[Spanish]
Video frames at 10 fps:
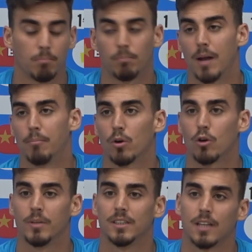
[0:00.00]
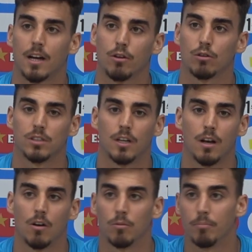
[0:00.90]
plan por comentarios de
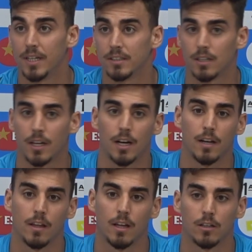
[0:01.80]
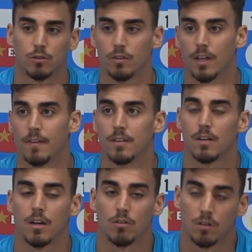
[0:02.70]
los míster de estos días de
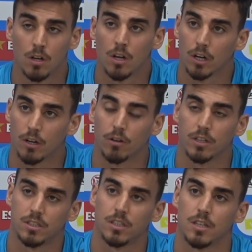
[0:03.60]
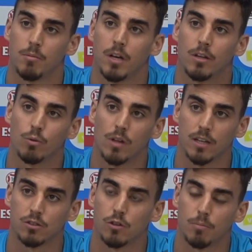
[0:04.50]
entreno, creo que sí, similitudes a
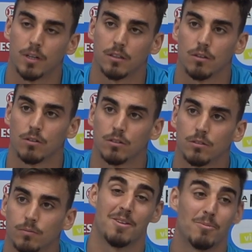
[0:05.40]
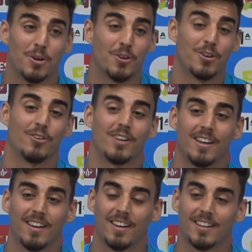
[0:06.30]
esos dos partidos. Bueno, creo
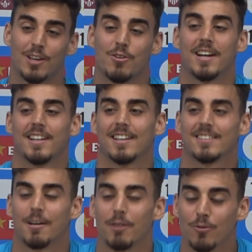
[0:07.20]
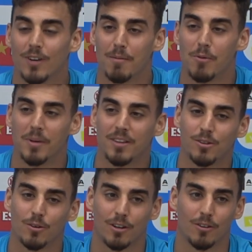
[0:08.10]
que, que Joanet estaba en un gran
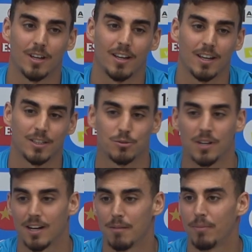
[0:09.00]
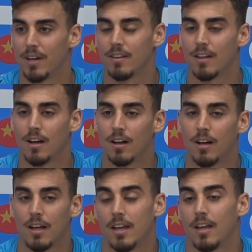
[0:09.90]
momento, creo que es una gran
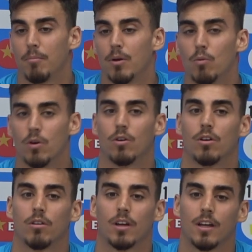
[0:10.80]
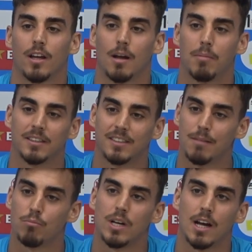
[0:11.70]
pérdida, eh, pero bueno, creo que la plantilla
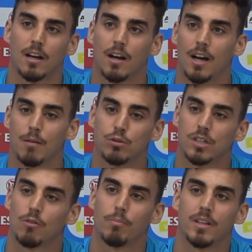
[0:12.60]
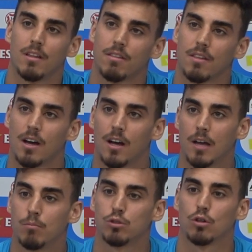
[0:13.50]
es muy larga, hay mucha competencia,
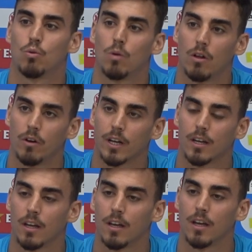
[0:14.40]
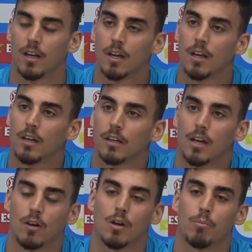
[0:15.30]
hay muchos jugadores que,
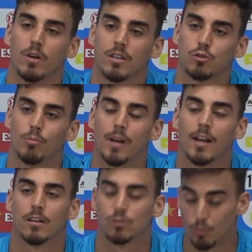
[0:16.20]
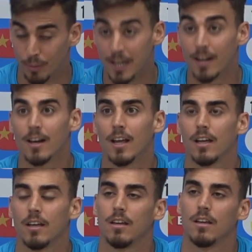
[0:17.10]
creo que pueden suplirle
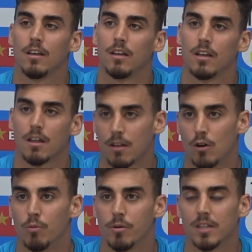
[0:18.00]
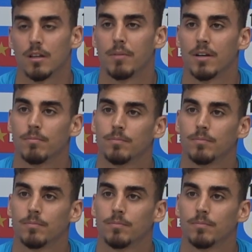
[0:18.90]
y hacerlo muy bien también.